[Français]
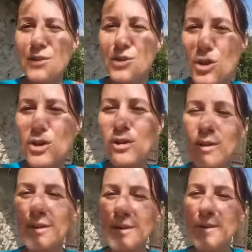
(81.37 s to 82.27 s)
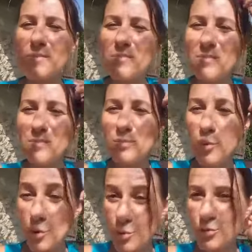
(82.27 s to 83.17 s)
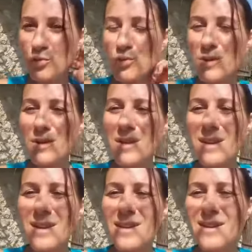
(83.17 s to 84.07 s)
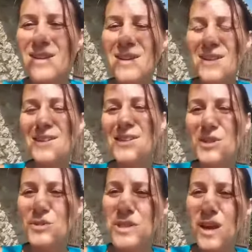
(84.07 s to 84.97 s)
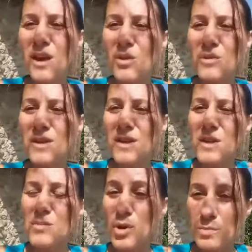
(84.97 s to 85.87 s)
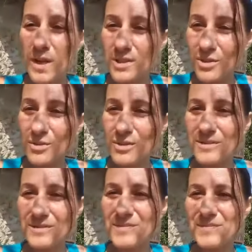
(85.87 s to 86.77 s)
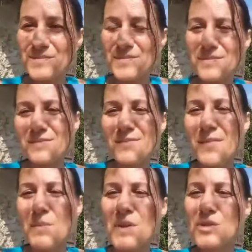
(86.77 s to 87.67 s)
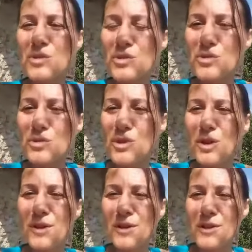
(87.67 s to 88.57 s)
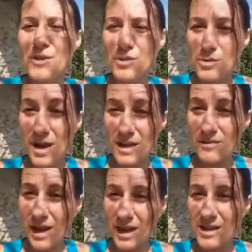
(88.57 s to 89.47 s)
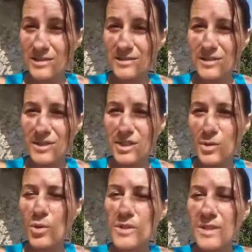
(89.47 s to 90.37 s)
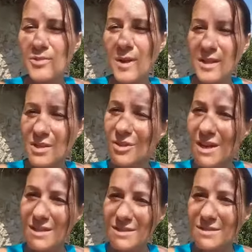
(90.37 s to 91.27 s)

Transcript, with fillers: seule, beaucoup, j'ai aussi rencontré les bonnes personnes parce que je, je suis allée vers elle, j'ai osé demander de l'aide.